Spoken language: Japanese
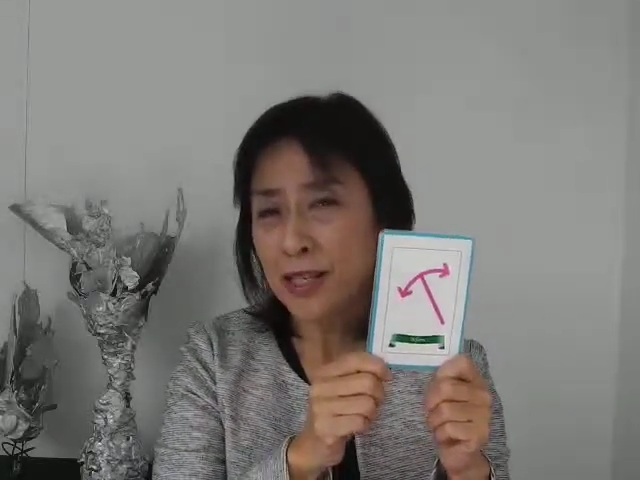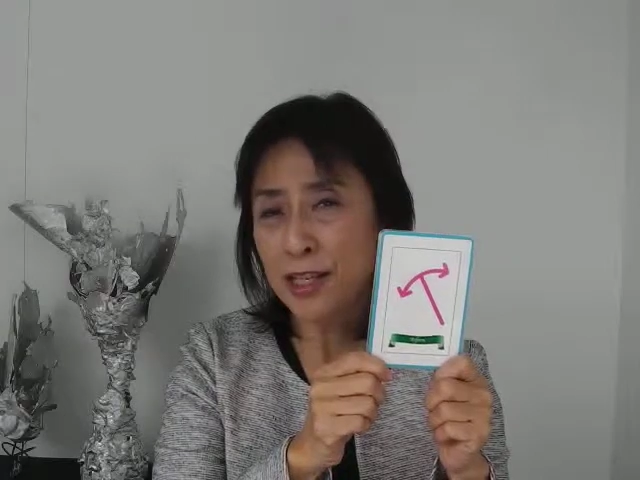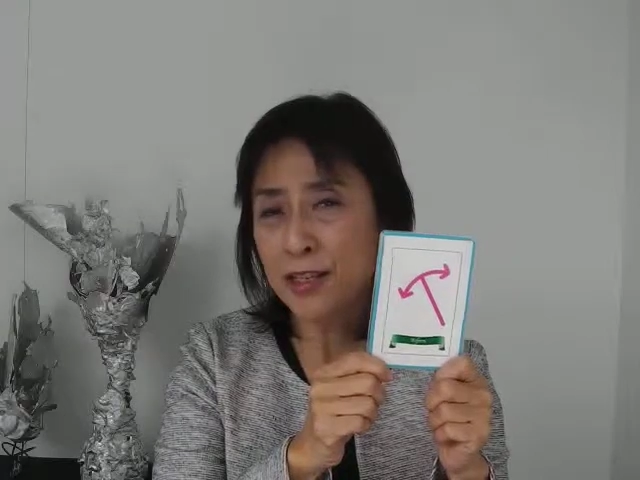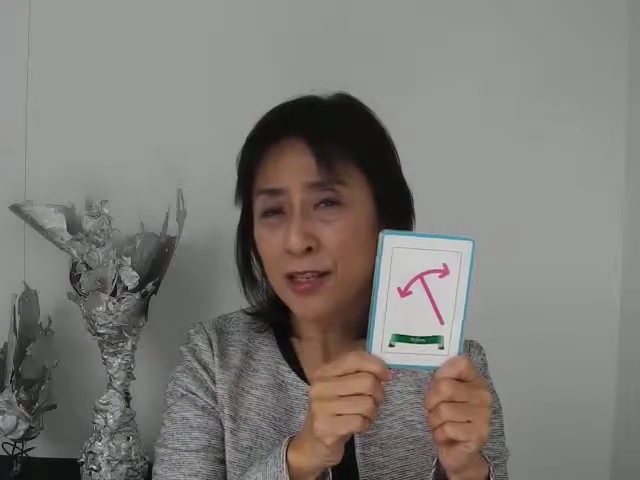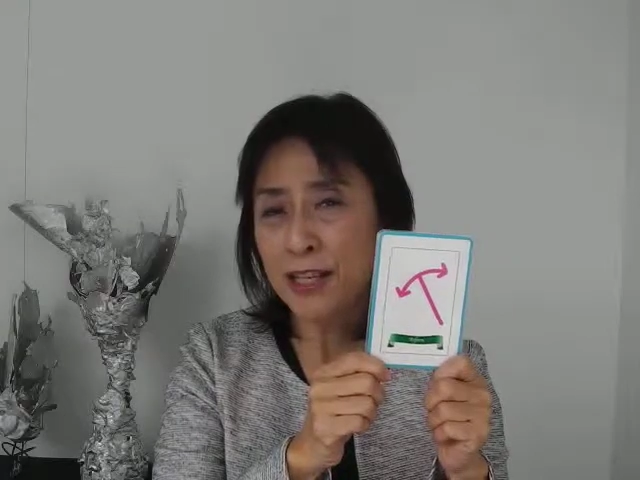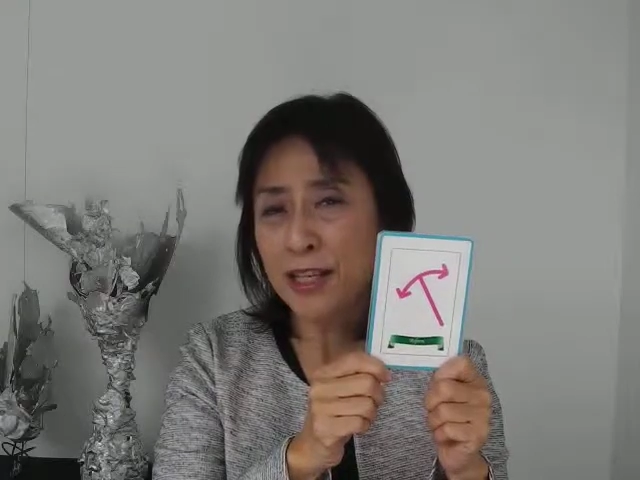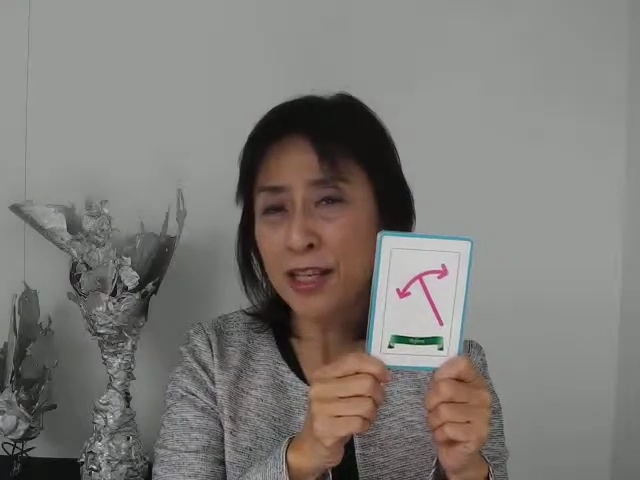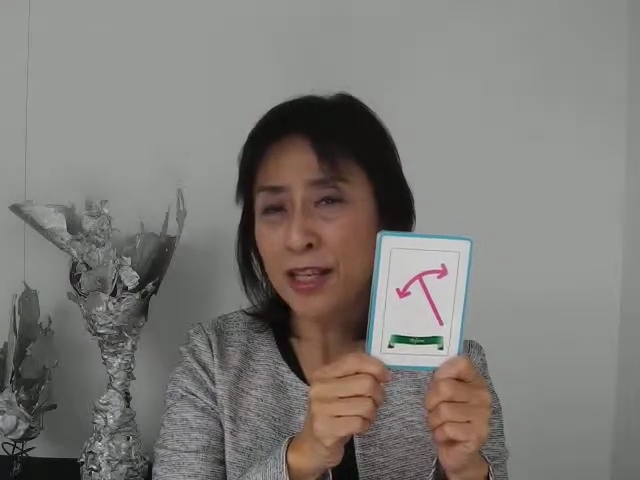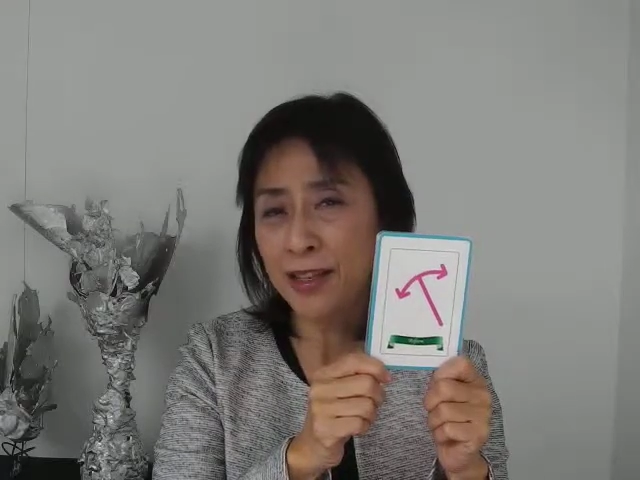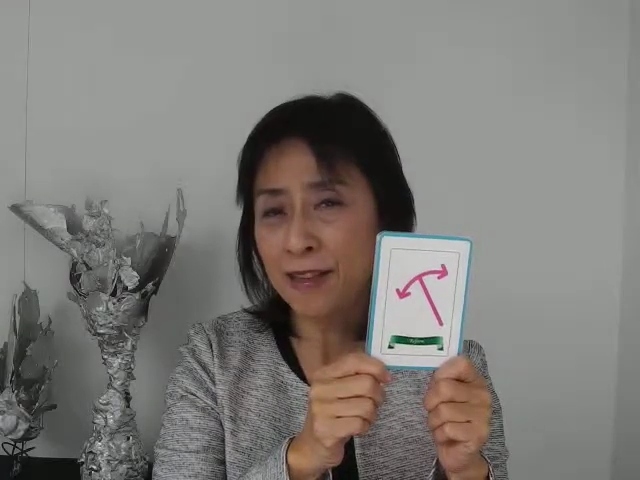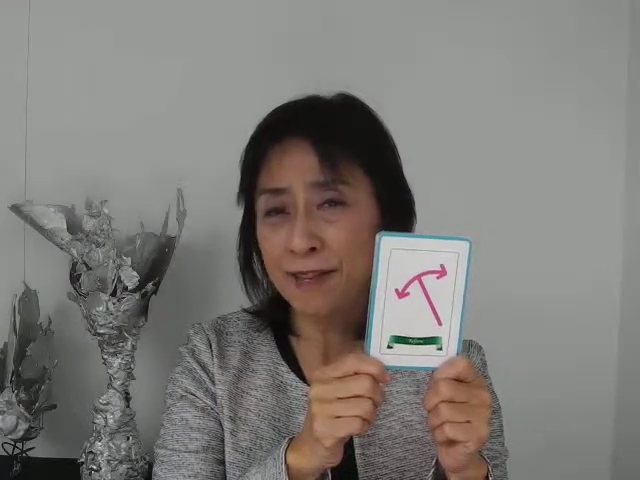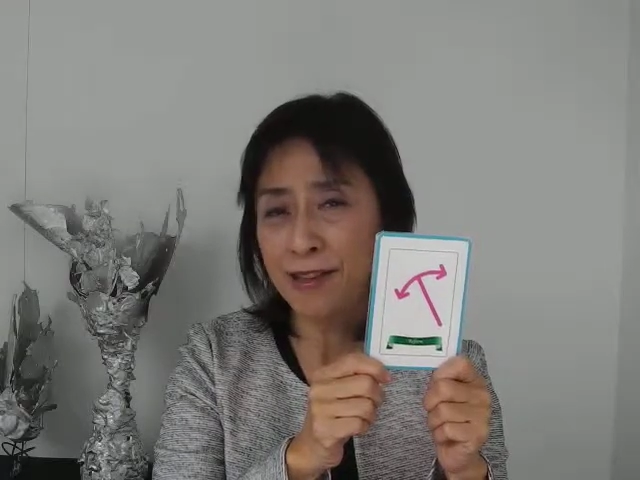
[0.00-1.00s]
接
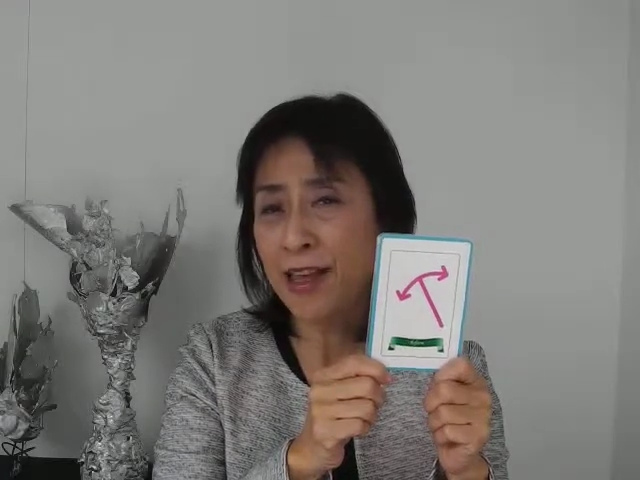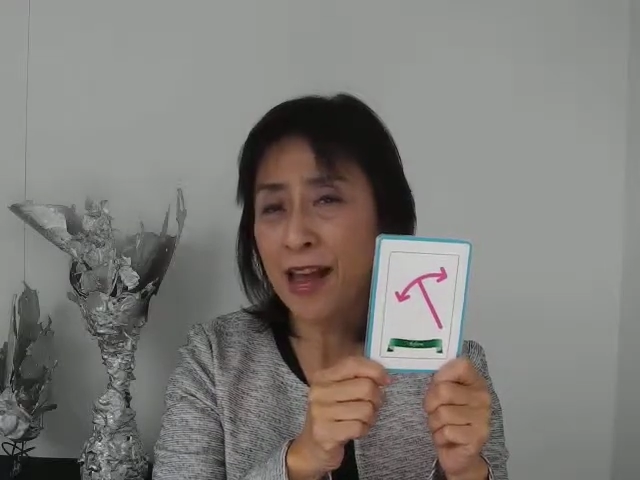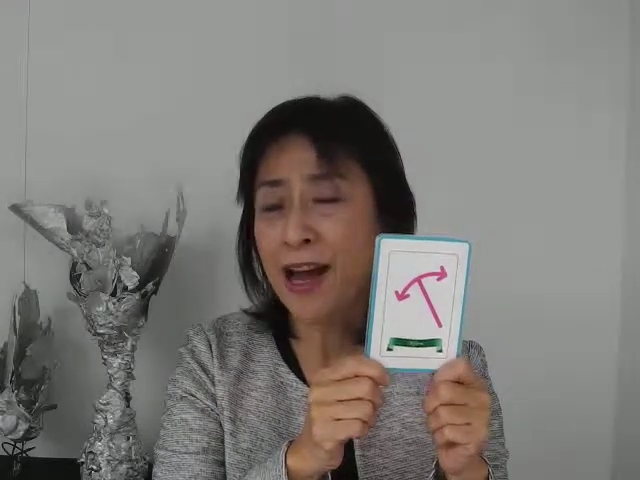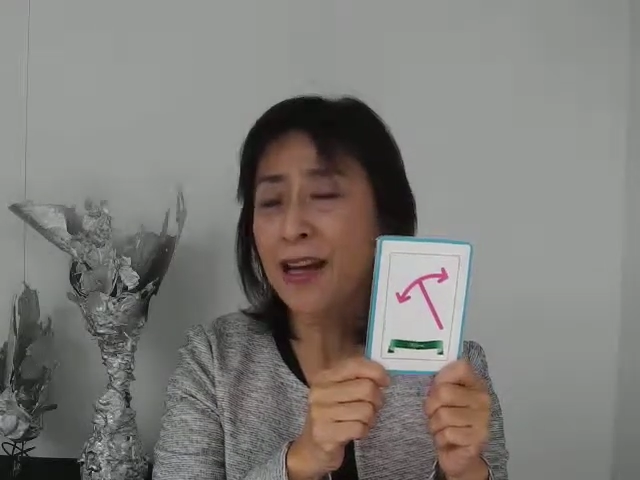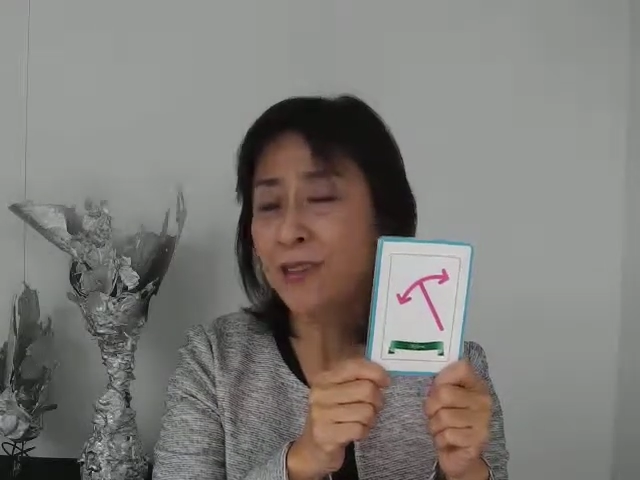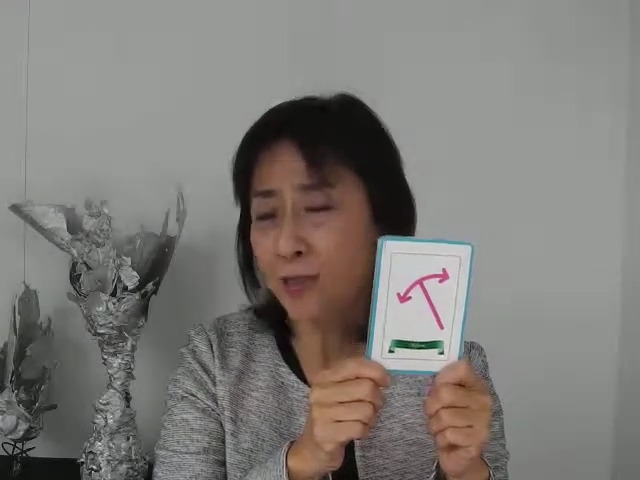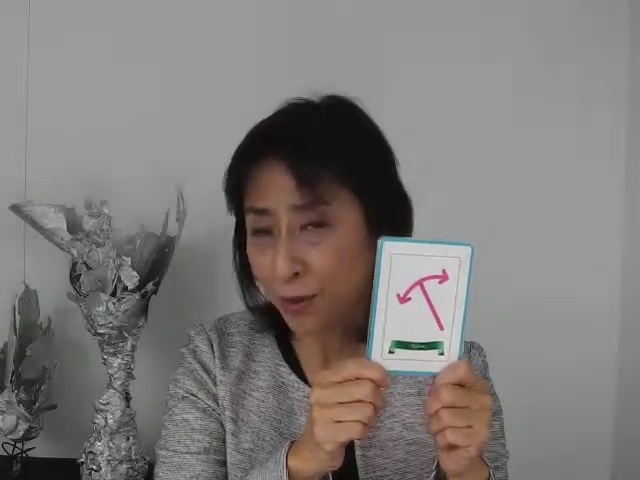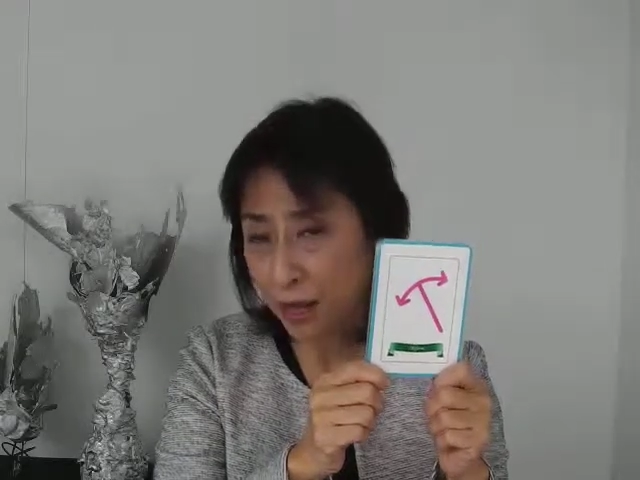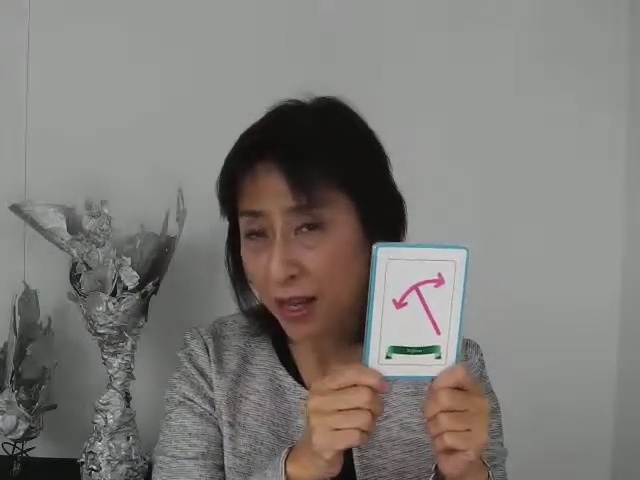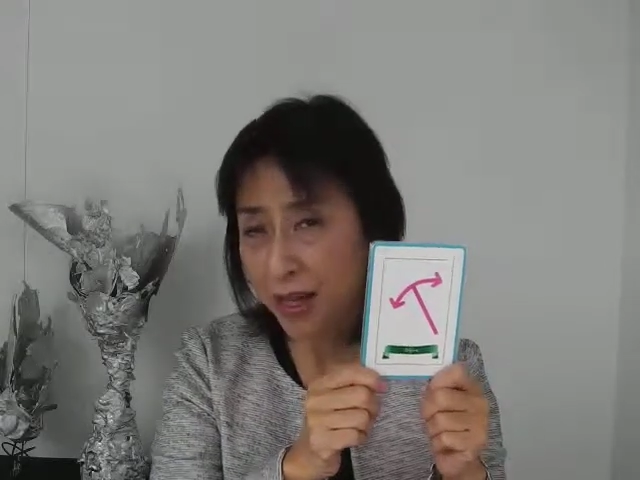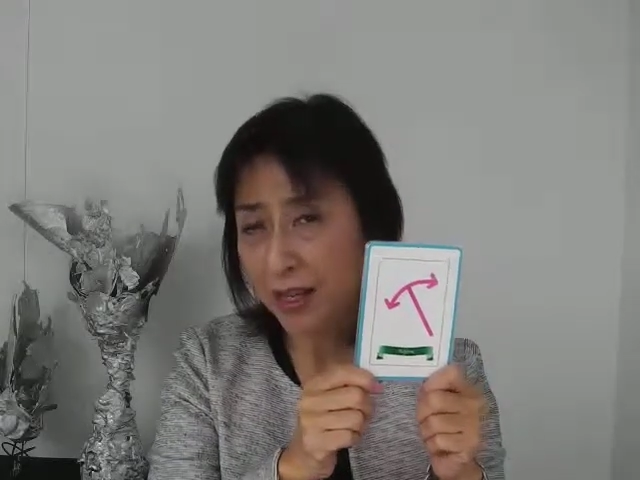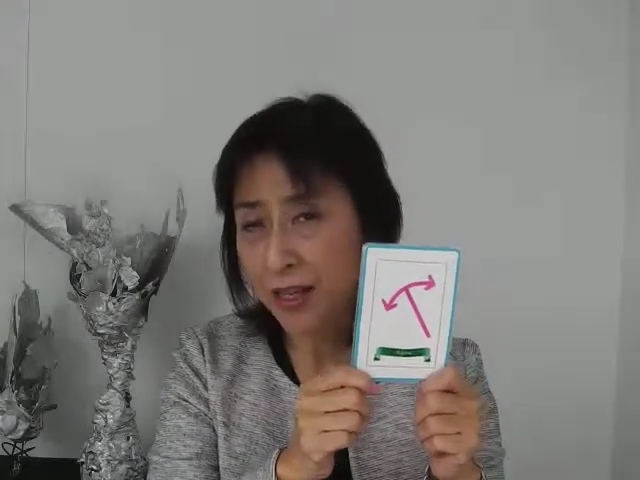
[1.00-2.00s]
的であるとか